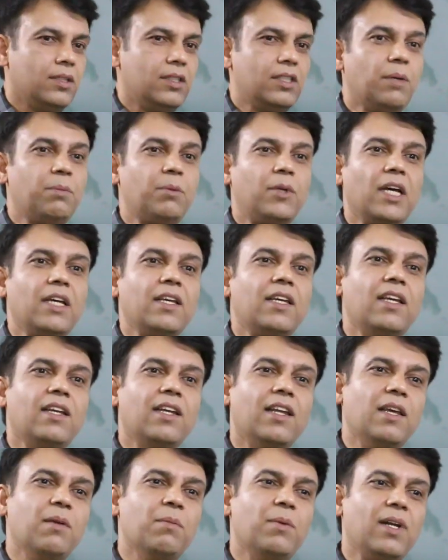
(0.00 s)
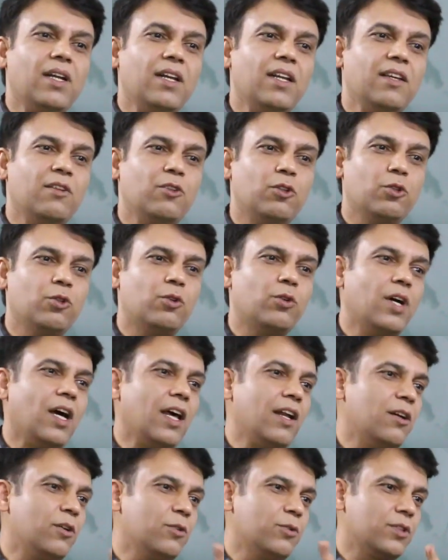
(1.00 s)
जब टंकी नहीं भर रही है तो दो
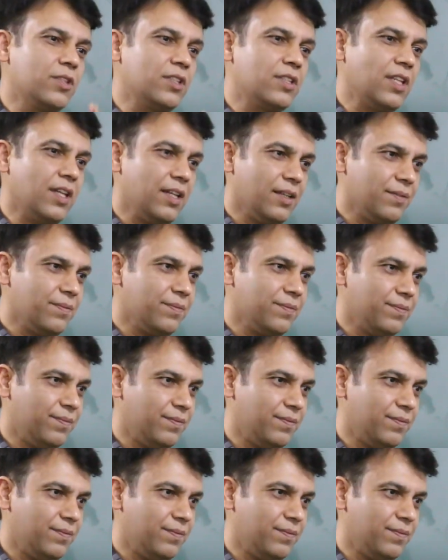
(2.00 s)
कारण हो सकते हैं